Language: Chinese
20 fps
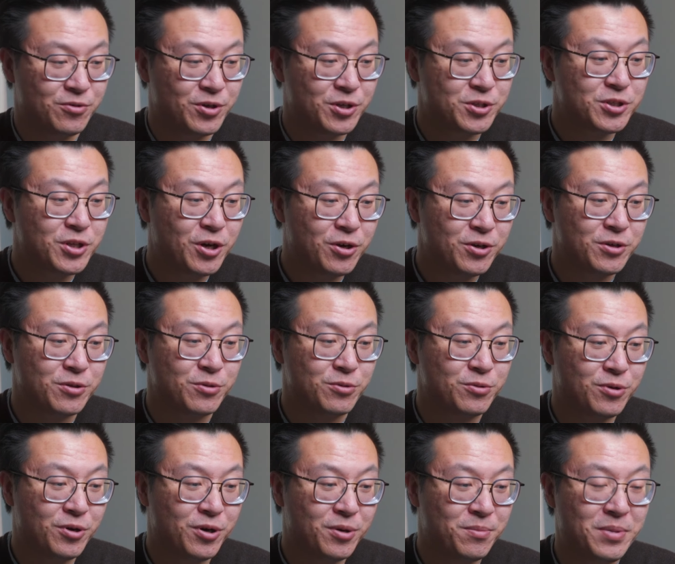我知道有很
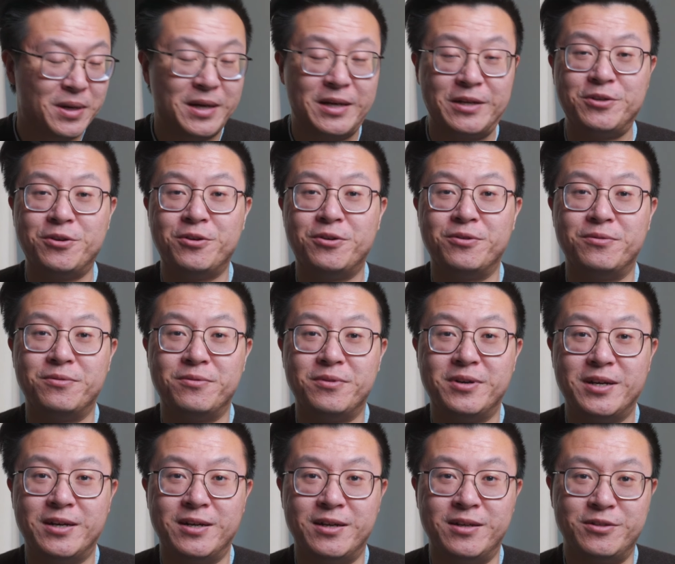多朋友
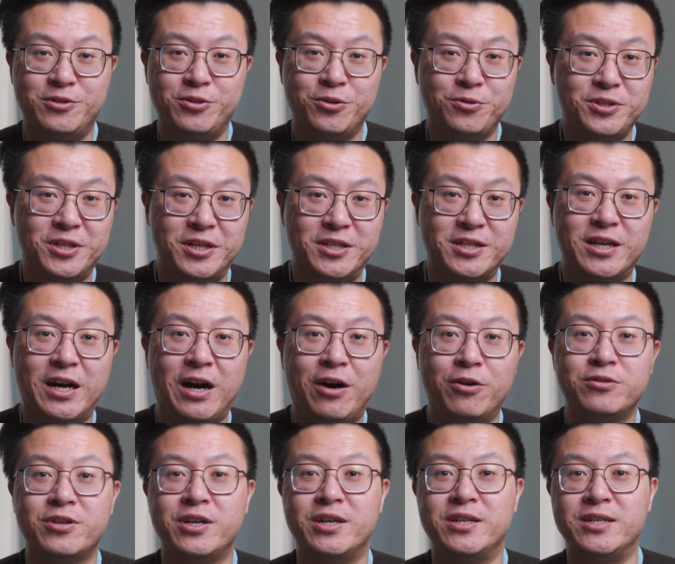呃纠结这个
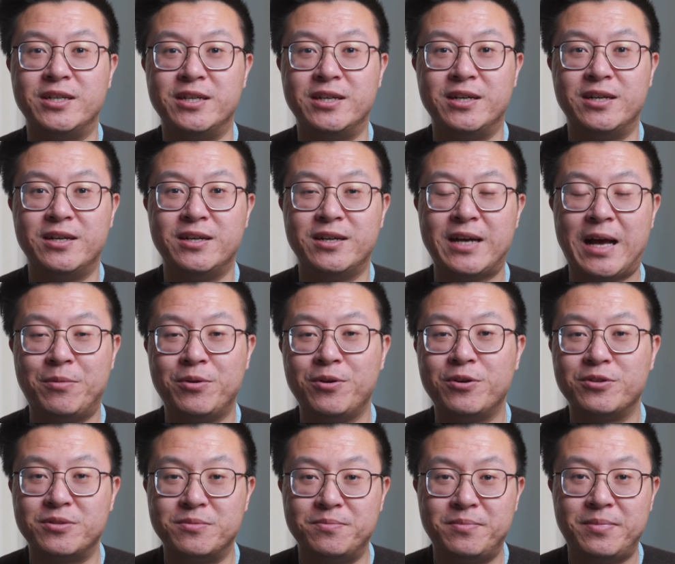Ultra 和 Apple
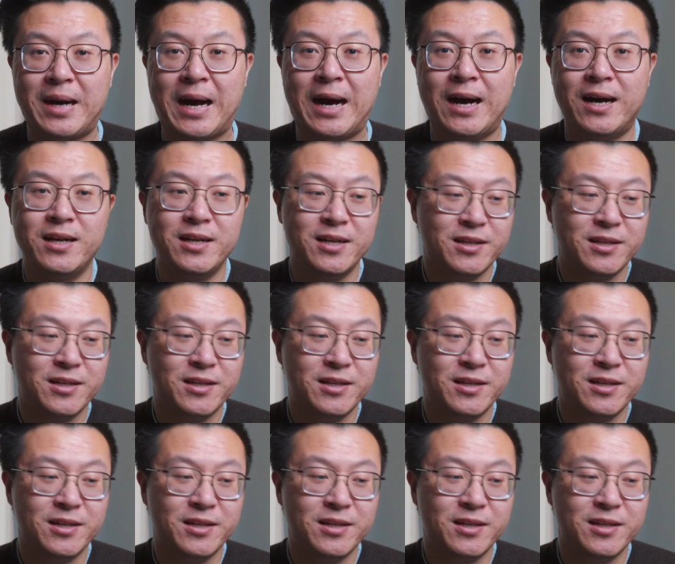Watch 八，